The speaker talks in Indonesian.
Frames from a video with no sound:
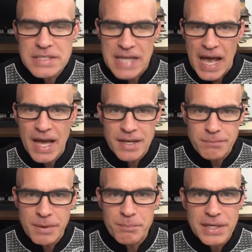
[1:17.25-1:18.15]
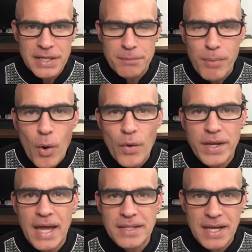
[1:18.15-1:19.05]
saat membeli
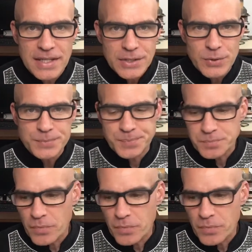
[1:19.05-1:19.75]
pohon Natal itu,